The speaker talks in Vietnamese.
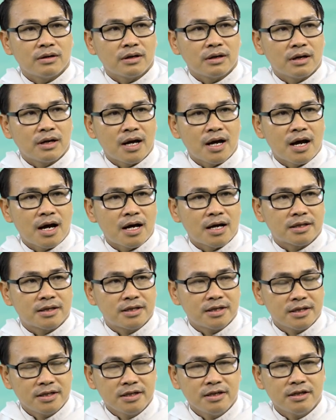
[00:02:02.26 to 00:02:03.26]
là
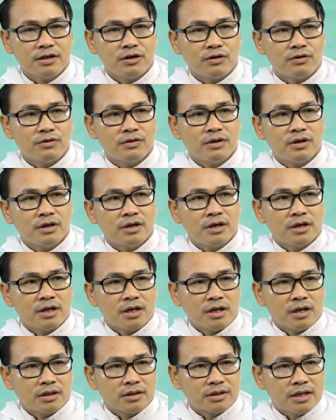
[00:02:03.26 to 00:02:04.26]
tín điều
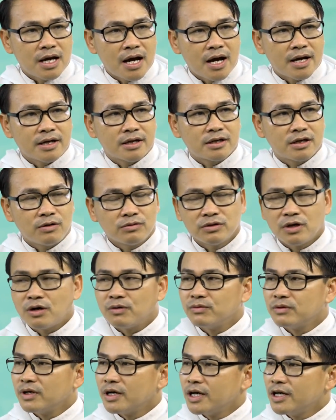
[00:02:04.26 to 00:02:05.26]
tại công
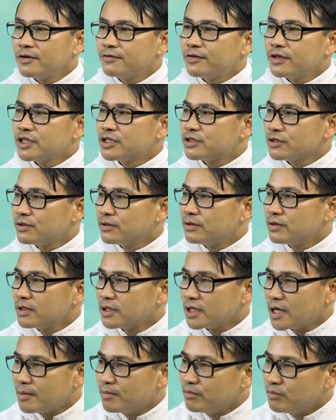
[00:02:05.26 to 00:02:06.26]
đồng Epheso
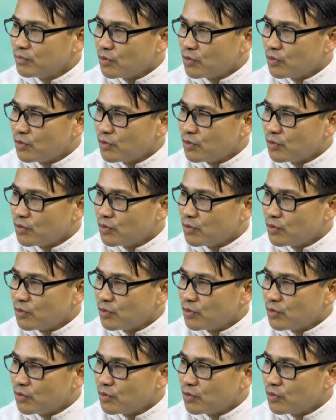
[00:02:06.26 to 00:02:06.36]
năm